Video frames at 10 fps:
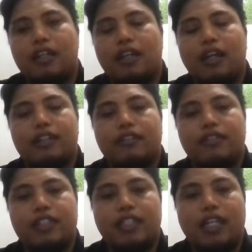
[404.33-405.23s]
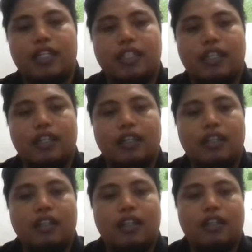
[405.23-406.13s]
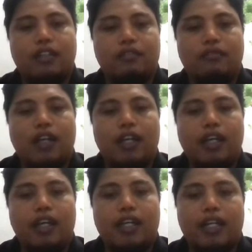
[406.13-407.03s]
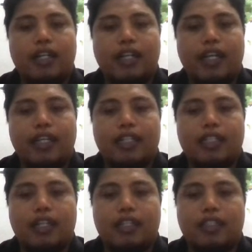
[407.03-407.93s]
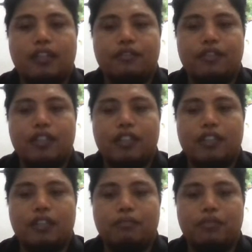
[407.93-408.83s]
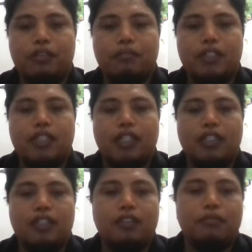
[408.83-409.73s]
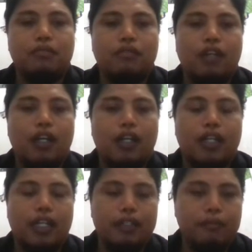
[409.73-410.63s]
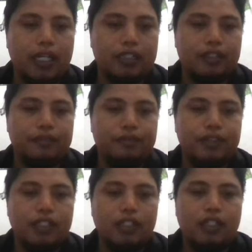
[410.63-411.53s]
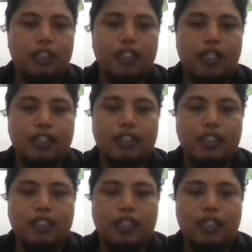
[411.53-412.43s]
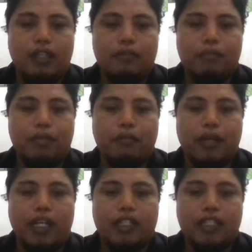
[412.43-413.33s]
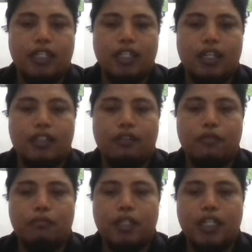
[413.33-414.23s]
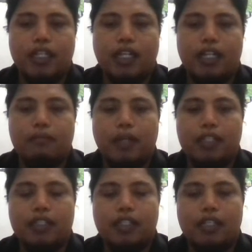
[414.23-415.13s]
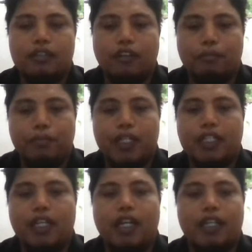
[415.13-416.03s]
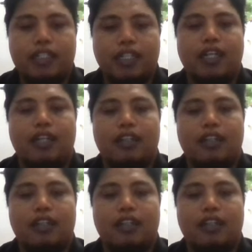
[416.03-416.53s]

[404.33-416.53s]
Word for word: atau ide Anda. Kedua, rangkai kata-kata kunci tersebut menjadi sebuah kalimat. Yang ketiga, memperbaiki atau memilih kalimat dengan topik yang ada.